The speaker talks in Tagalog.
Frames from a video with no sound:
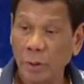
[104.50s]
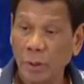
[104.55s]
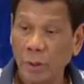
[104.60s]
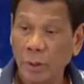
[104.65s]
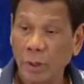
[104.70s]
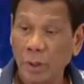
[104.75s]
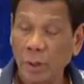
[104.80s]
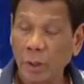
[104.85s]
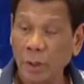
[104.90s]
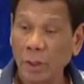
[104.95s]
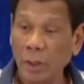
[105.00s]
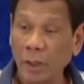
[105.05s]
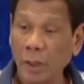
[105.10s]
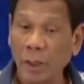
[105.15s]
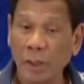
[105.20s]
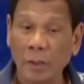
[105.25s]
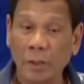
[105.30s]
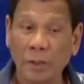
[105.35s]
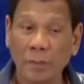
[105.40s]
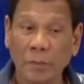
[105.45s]
Hindi
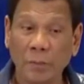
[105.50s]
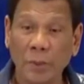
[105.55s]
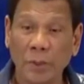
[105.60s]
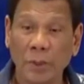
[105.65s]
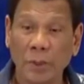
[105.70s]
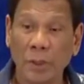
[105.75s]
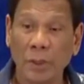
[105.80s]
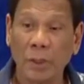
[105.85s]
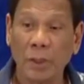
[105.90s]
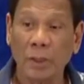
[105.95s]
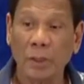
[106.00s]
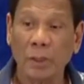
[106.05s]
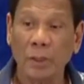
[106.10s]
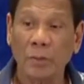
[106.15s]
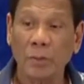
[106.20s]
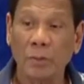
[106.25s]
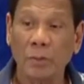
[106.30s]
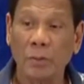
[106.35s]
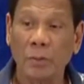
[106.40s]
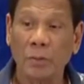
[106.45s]
lahat ng patay
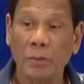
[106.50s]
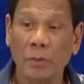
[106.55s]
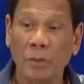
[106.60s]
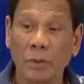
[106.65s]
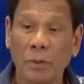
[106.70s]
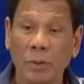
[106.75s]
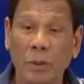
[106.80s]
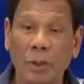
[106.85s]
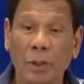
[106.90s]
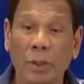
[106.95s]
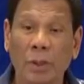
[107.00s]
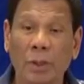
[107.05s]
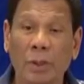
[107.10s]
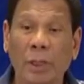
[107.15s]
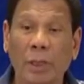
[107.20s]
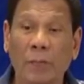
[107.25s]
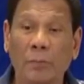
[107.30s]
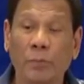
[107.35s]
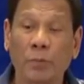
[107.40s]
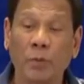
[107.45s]
you,
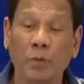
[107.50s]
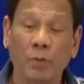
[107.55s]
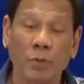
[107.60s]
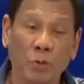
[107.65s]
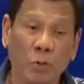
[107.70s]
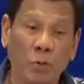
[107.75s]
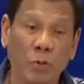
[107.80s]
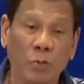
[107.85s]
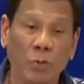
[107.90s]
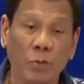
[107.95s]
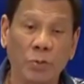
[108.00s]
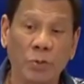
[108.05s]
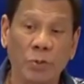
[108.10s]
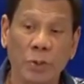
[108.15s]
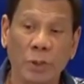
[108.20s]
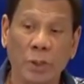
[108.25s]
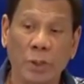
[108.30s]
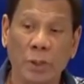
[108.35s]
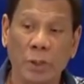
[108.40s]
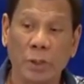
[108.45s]
itapon mo doon sa